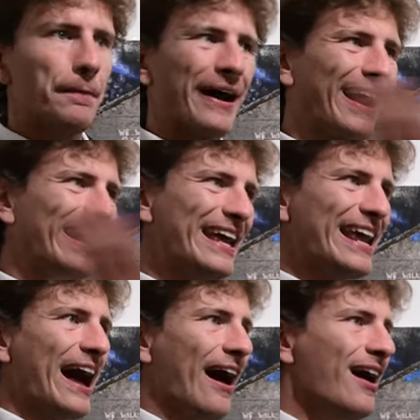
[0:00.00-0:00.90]

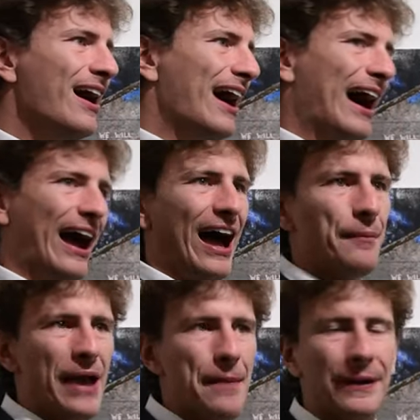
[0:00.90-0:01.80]
parallela a, a
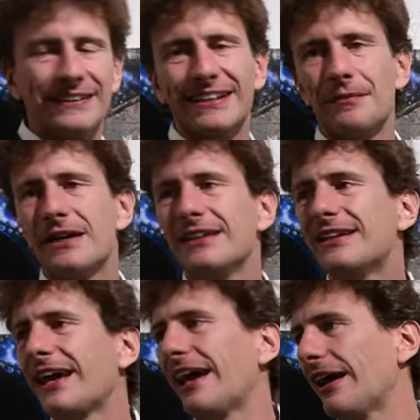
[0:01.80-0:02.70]
me
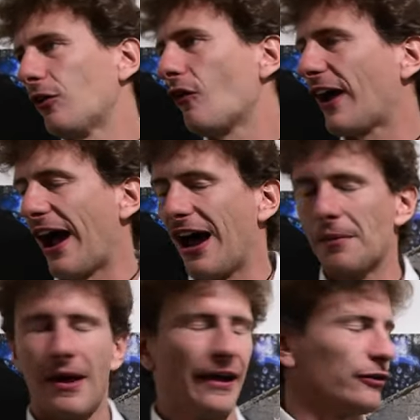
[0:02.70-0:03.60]
praticamente, con
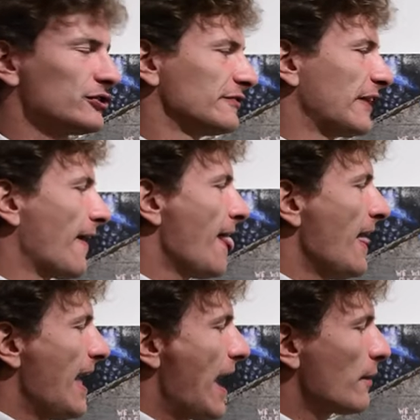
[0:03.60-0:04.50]
calma e così via.
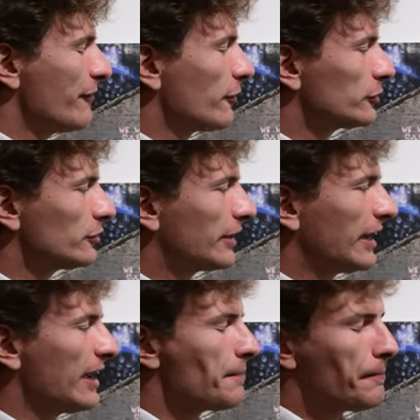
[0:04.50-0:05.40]
È una foto
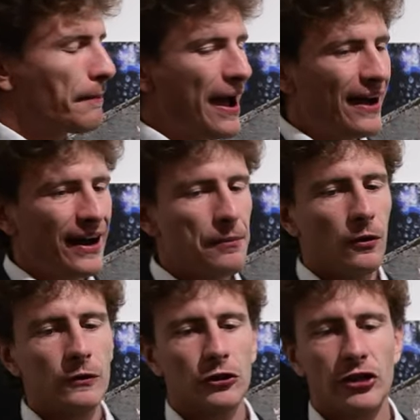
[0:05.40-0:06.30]
che parla
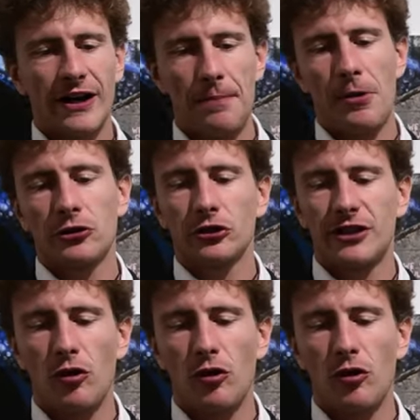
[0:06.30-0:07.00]
molto del rapporto tra